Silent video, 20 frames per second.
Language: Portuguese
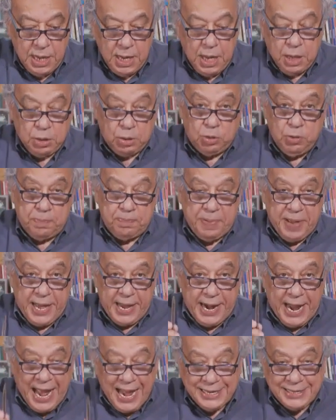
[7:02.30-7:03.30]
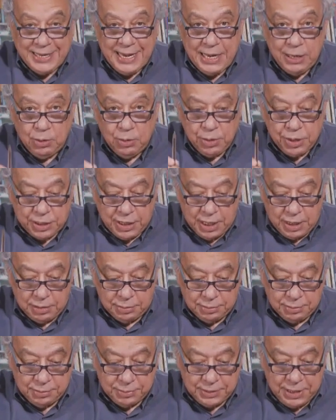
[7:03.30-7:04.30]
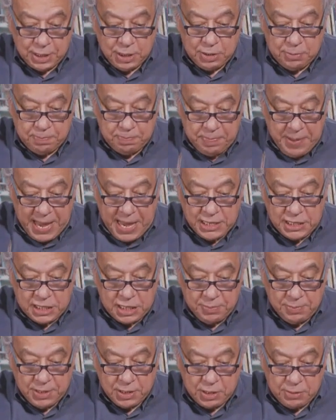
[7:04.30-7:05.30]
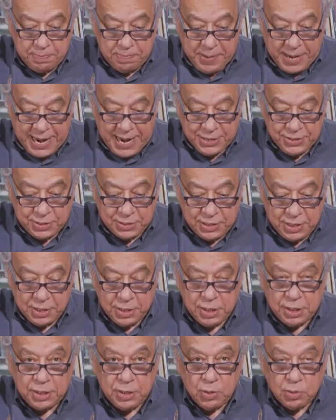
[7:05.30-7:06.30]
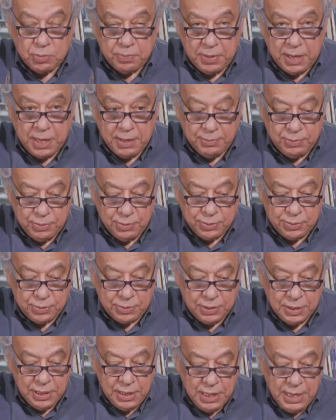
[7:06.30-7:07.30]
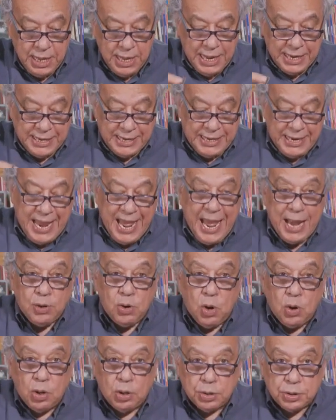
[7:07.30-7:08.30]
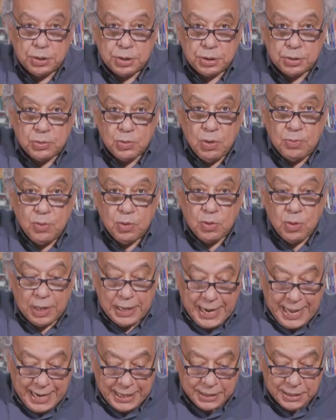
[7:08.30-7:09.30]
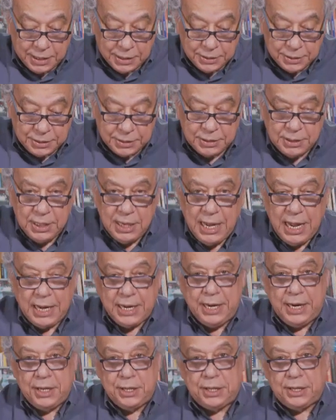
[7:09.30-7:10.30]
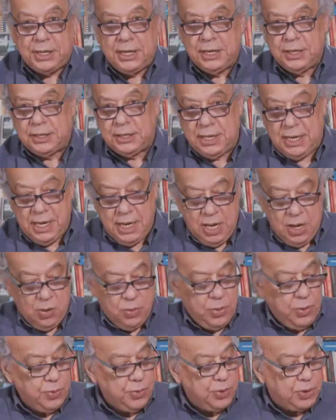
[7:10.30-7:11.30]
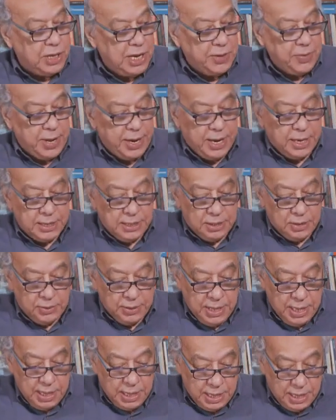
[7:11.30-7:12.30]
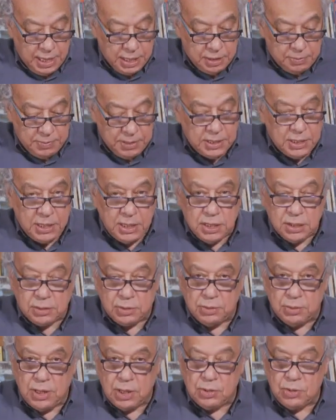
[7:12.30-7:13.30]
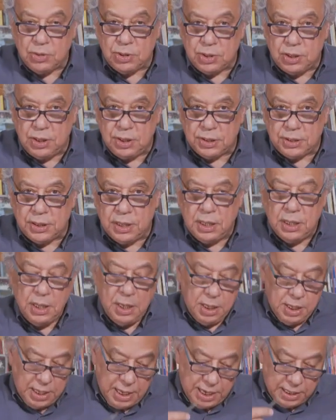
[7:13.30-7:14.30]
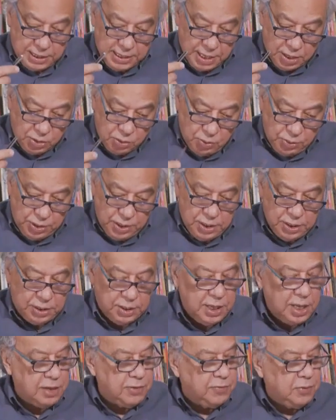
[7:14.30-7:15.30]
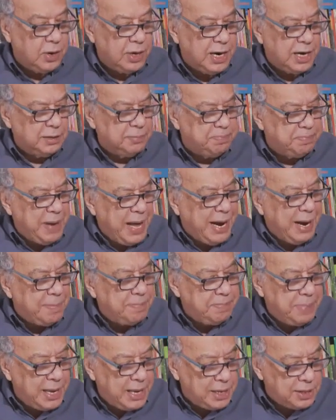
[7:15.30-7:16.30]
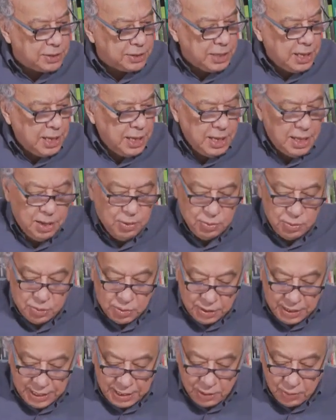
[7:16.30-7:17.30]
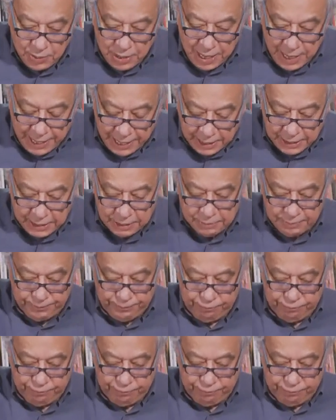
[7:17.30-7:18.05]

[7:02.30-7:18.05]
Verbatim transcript: Superada a ilusão das péssimas práticas de seus membros, nego-os como colegas, acrescenta o Eugênio Aragão, ex-ministro da Justiça, ele que é jurista e advogado. Parabéns, Eugênio Aragão.